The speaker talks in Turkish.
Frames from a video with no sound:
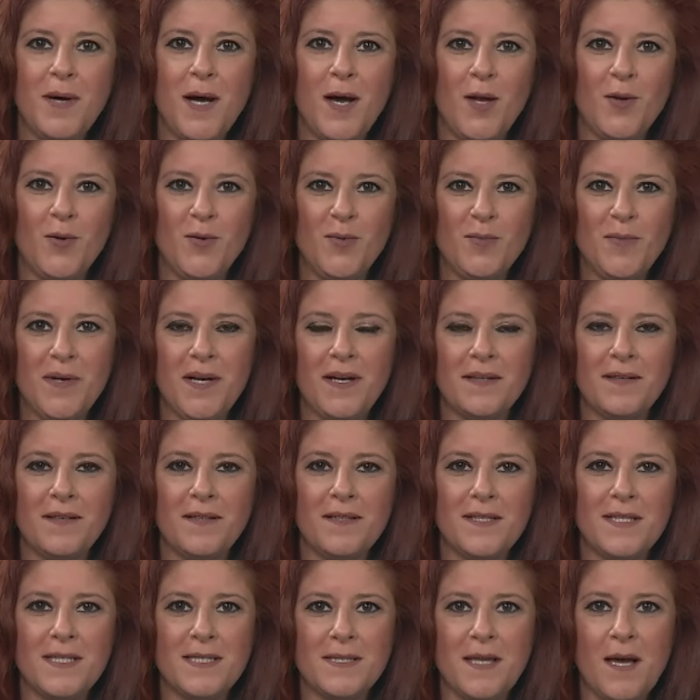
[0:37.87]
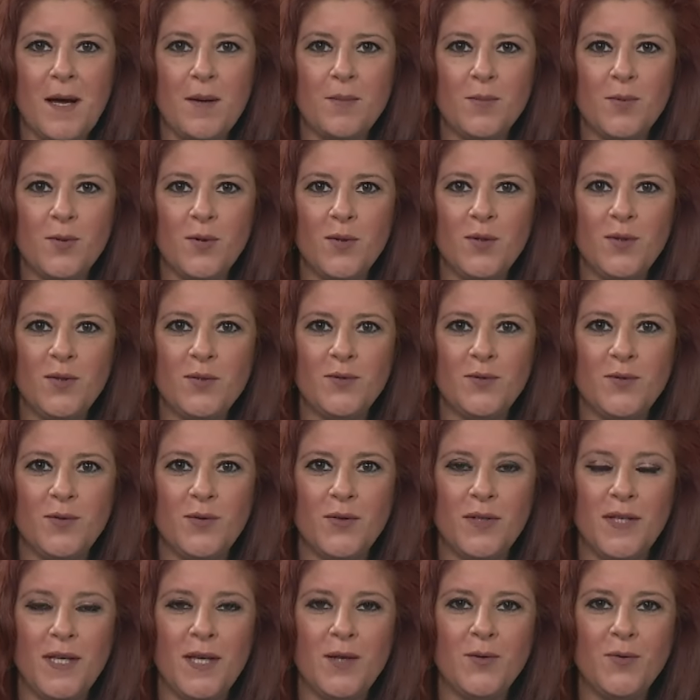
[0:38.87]
Malum Kanal İstanbul
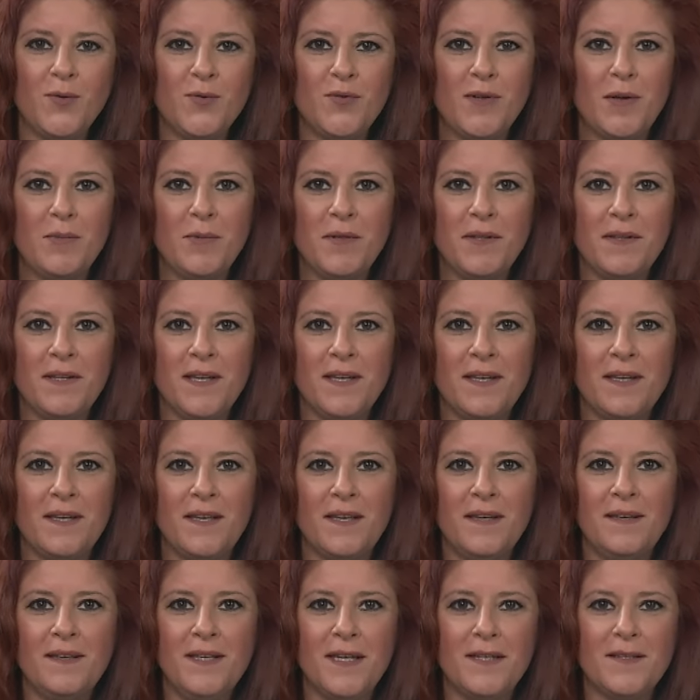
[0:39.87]
Türkiye gündemindeki